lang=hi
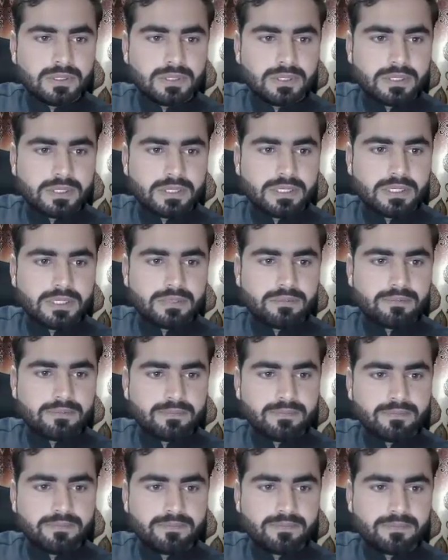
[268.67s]
आई एम
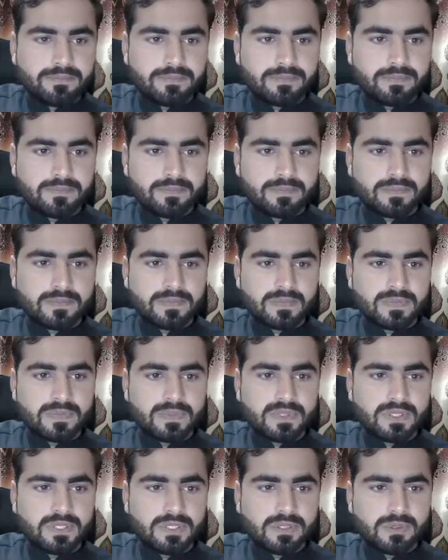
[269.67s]

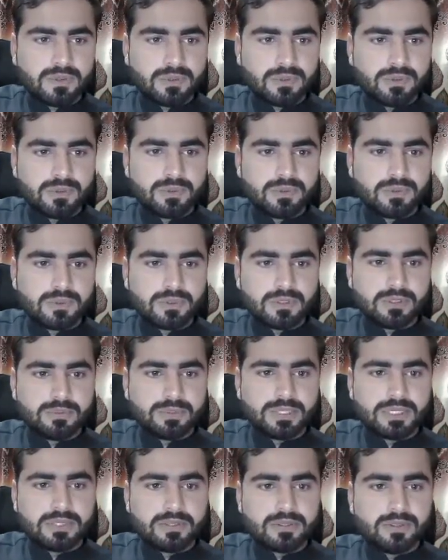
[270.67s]
न्यू
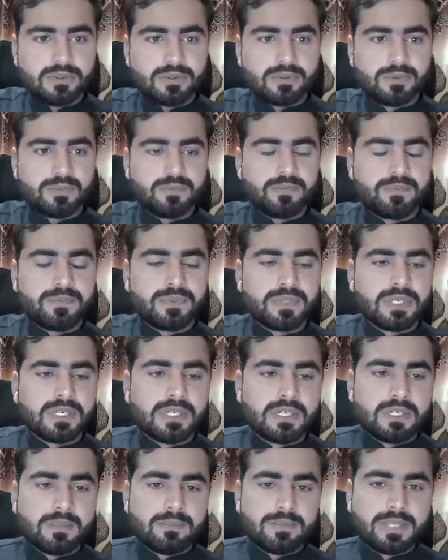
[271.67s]
कमेंट ओ
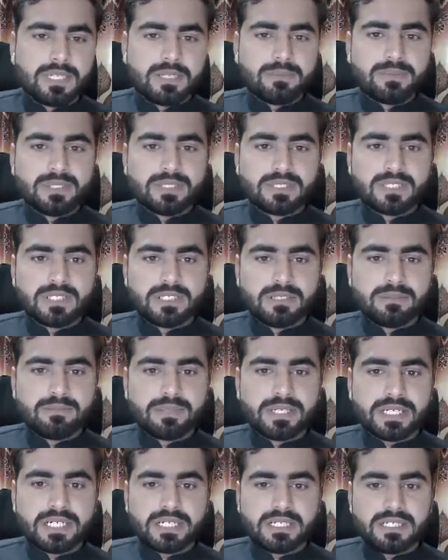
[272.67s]
मैंने अभी इसकी
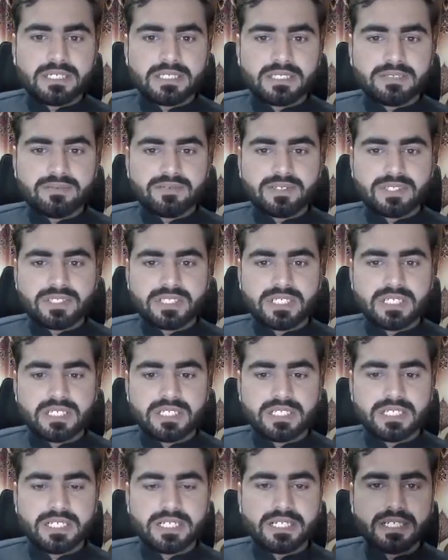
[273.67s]
बैक एंड आई थिंक फंक्शनलिटी